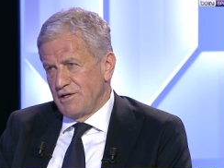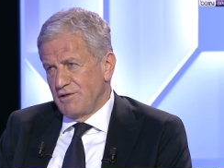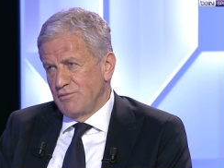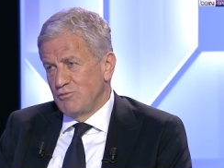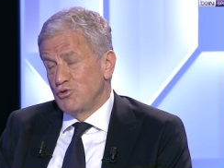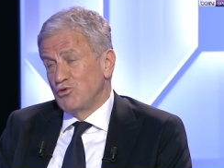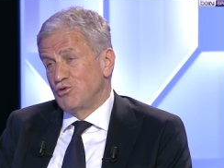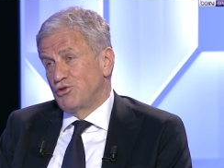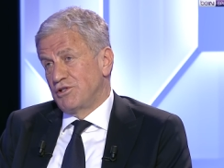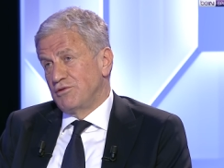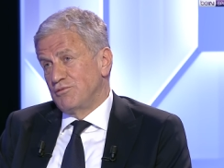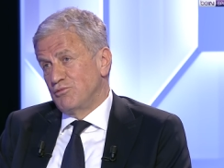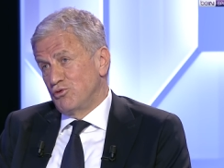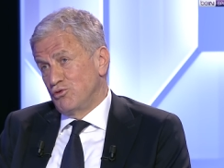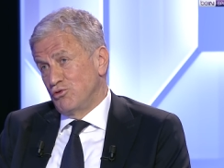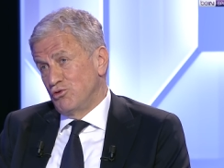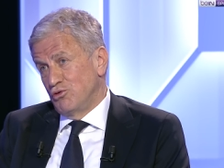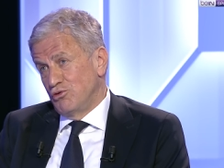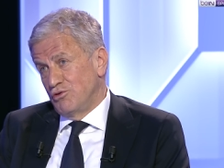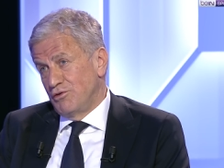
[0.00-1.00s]
bunu
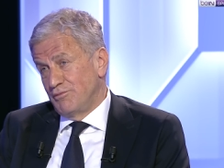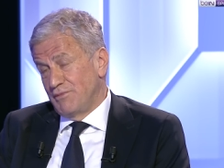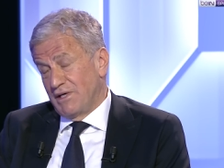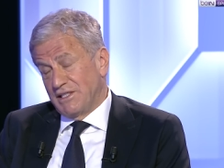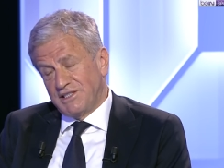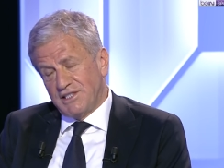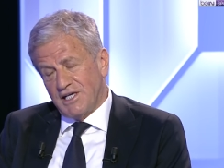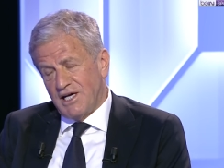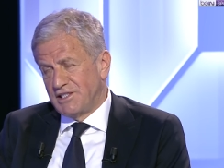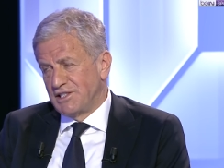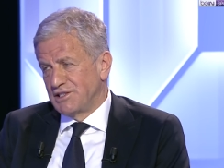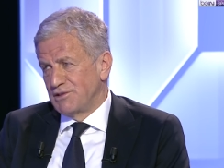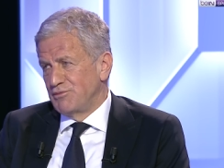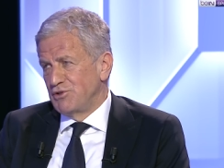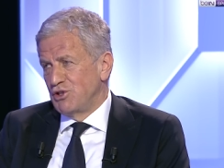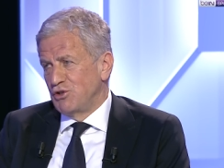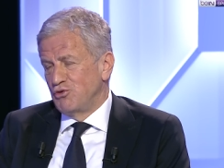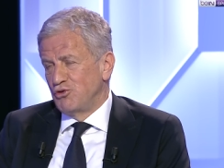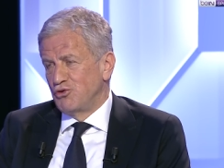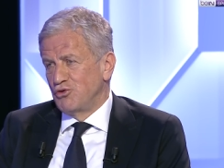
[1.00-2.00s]
bunu ben sağladım
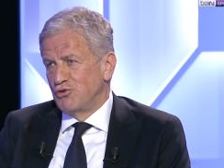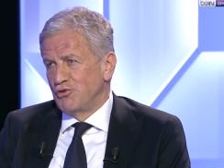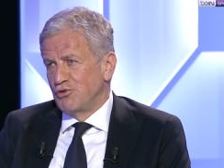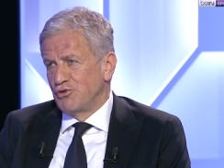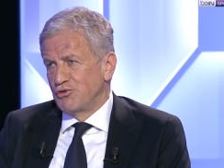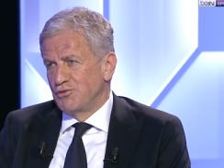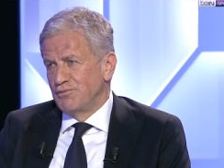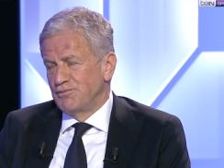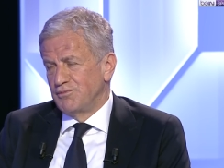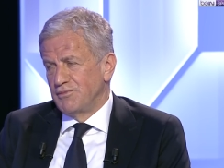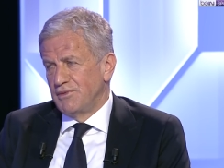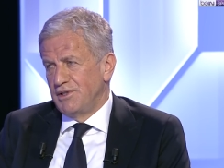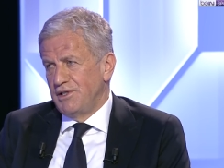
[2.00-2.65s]
diye düşünüyorum.